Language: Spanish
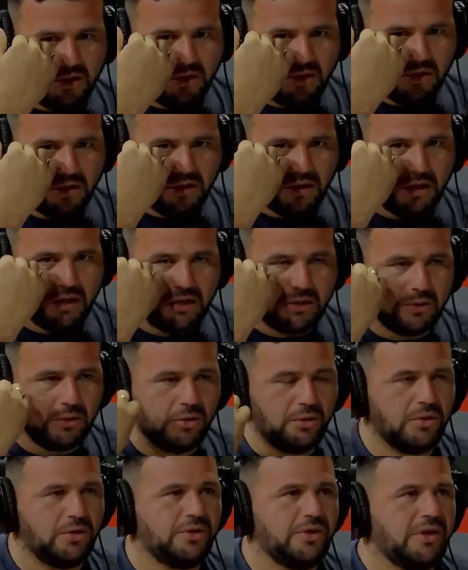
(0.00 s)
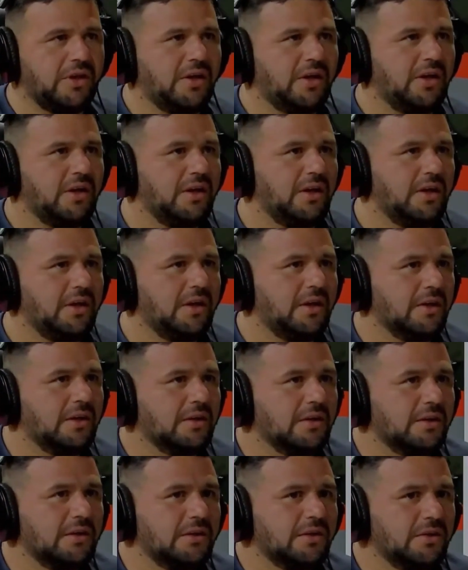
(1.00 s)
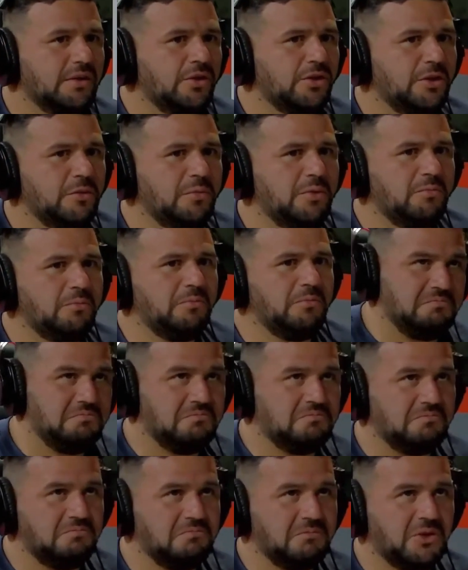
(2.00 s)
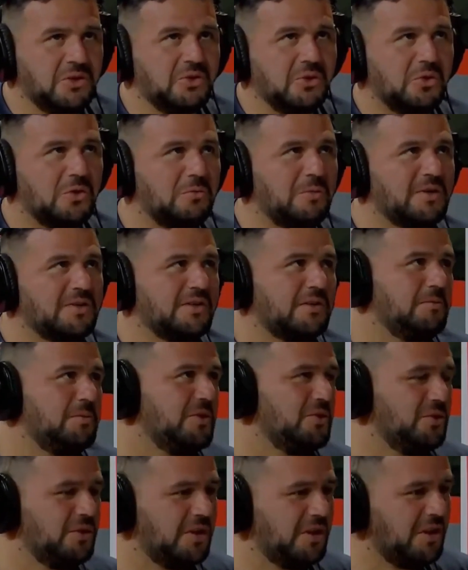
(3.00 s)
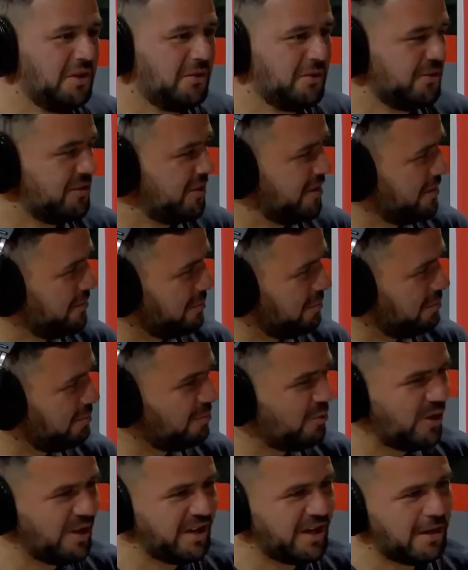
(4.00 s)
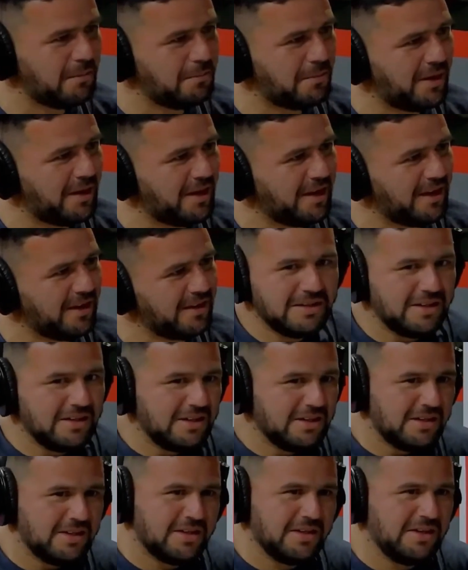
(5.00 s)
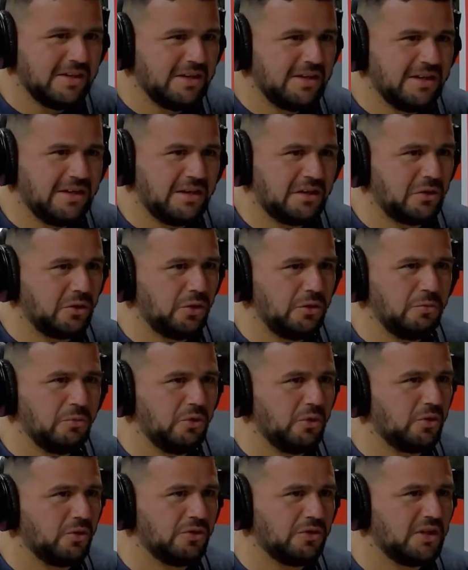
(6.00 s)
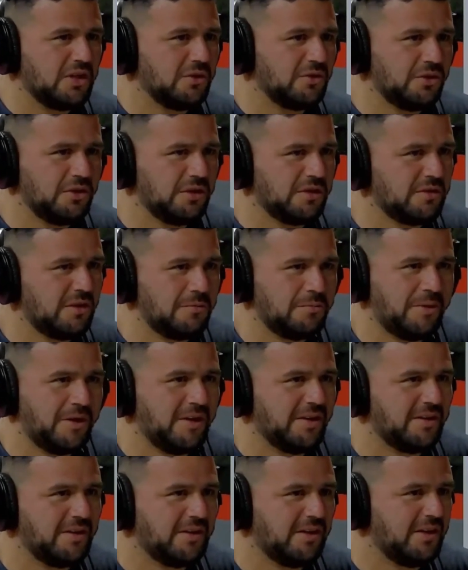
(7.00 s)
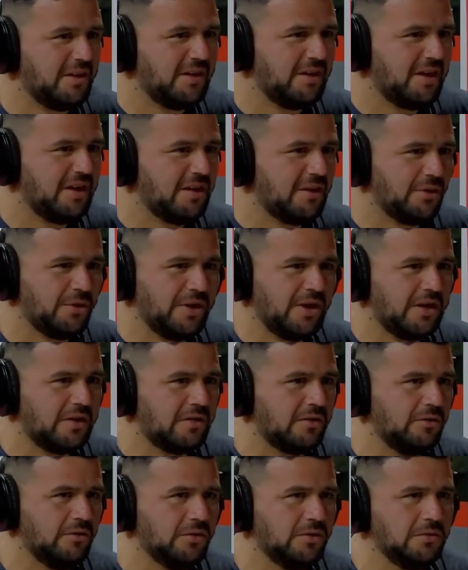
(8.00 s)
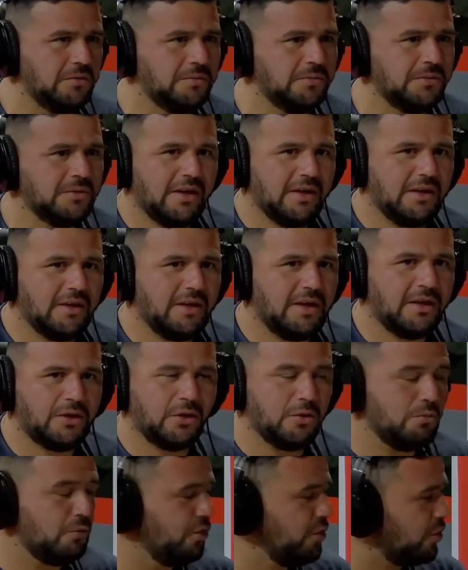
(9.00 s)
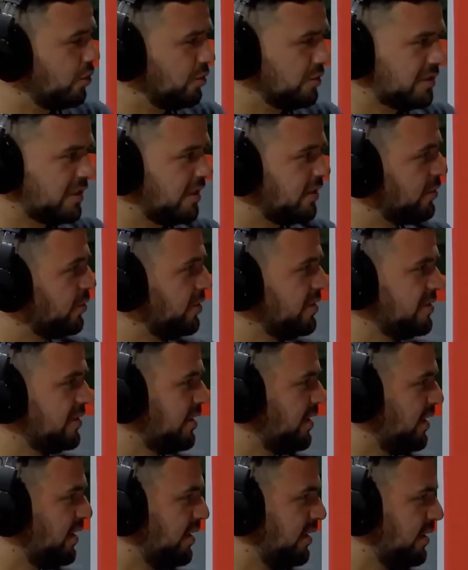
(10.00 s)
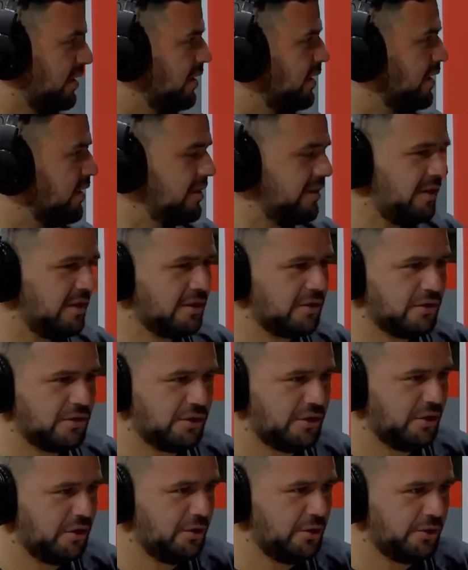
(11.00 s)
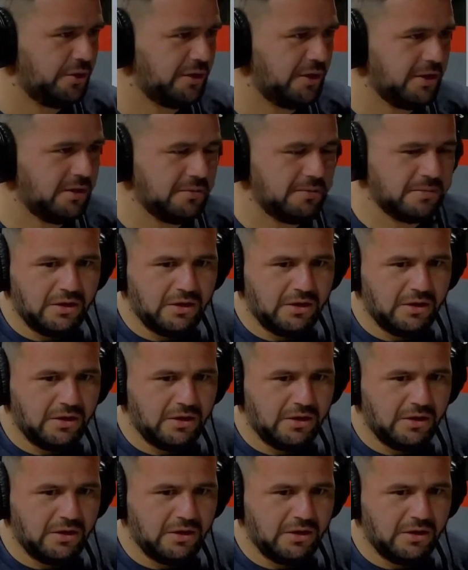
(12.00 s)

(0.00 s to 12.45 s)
El club donde, donde me, tocó pasar millones de cosas, buenas, malas, y estoy muy contento de ser parte de la historia del club. Estoy muy contento de ser eh, de, Crucero del Norte.